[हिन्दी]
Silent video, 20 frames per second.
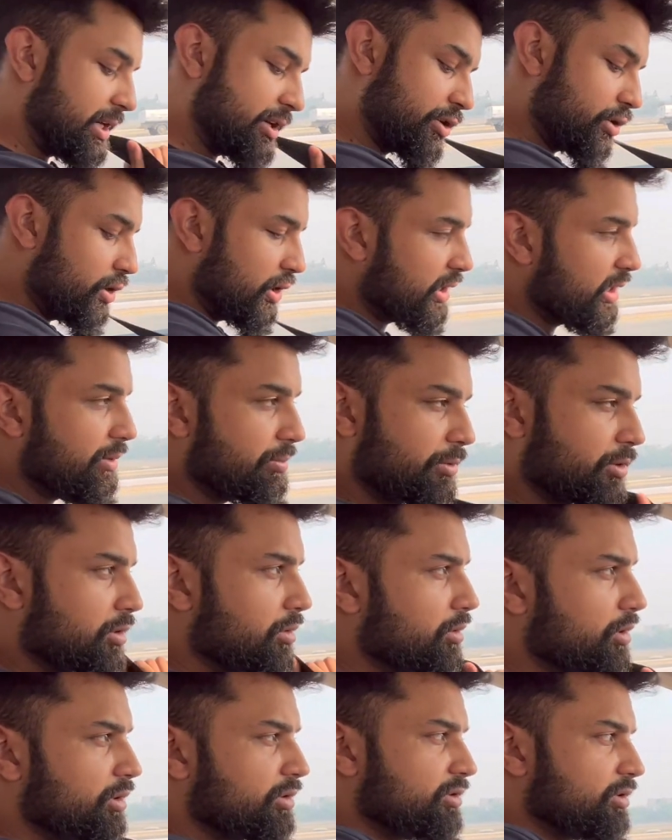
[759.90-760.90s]
पेट्रोल की
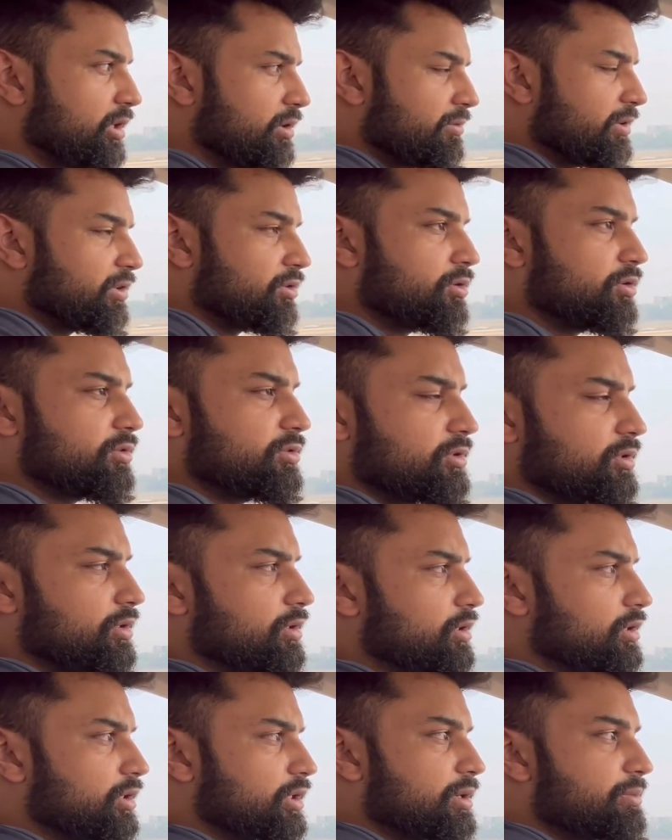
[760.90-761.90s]
सर्विस कॉस्ट
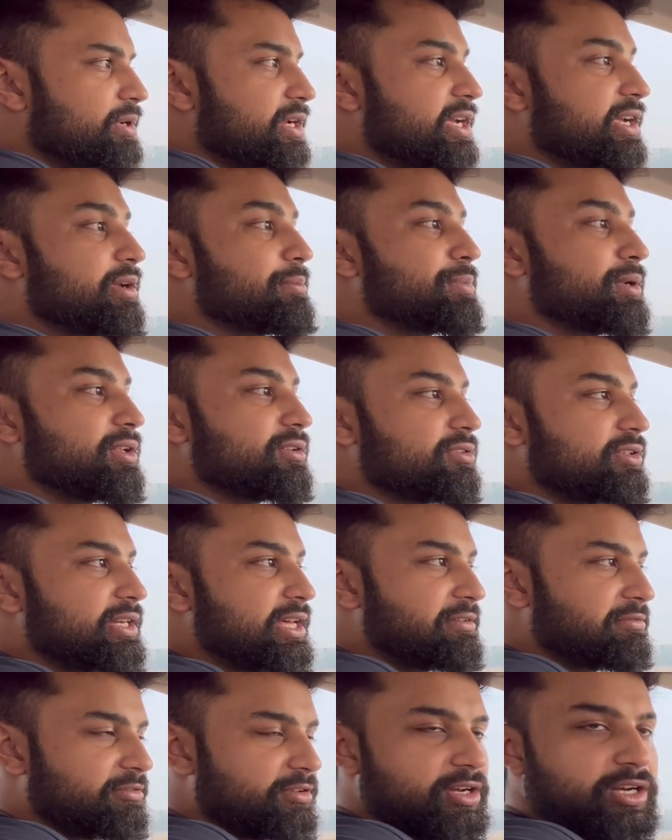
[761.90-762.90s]
कम रहेगी प्लस
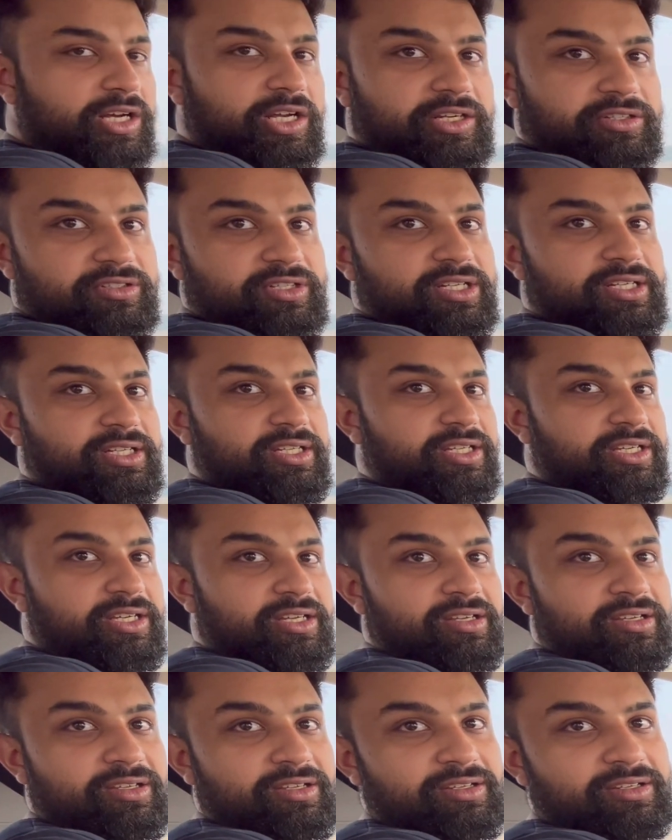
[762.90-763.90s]
डेफ का खर्चा नहीं
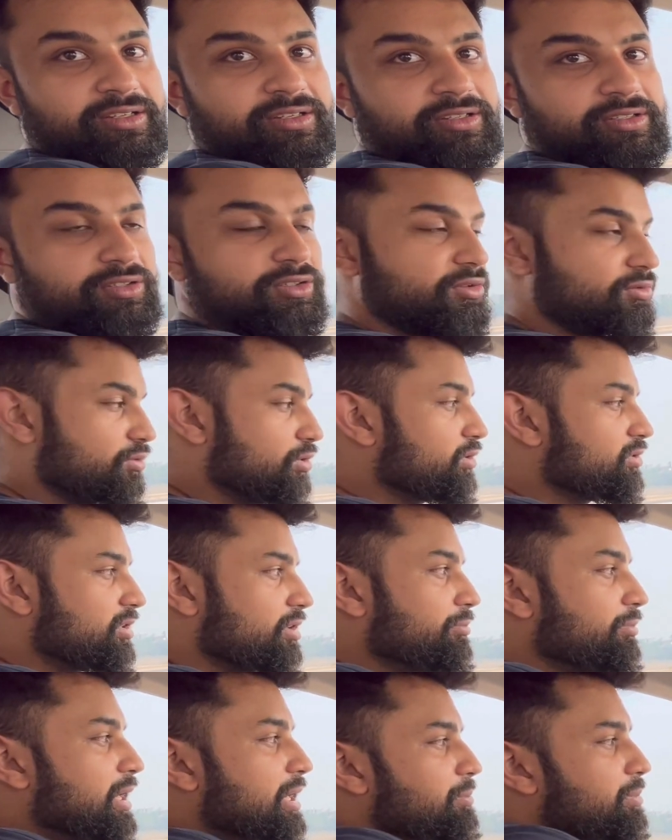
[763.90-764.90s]
है बिल्कुल तो वो
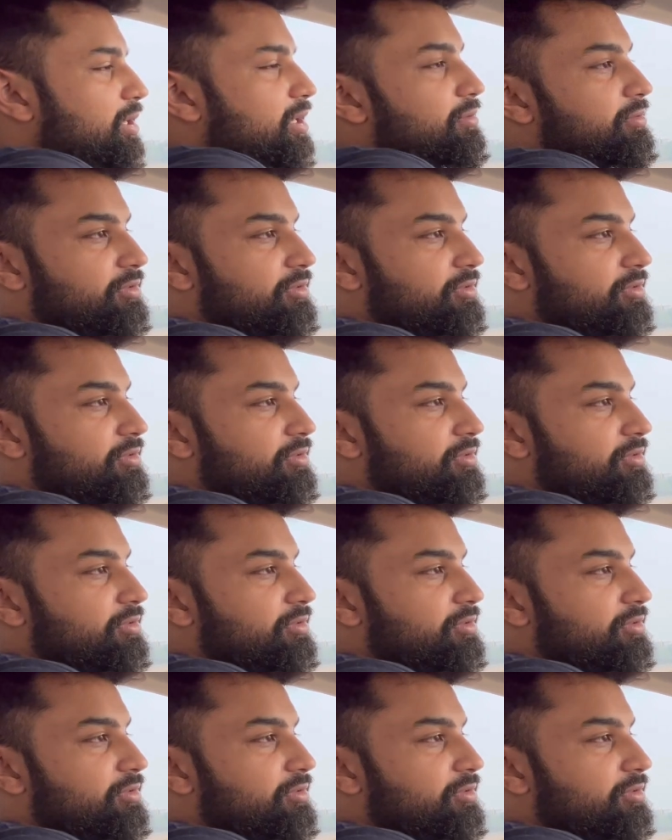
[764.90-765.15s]
सब आपका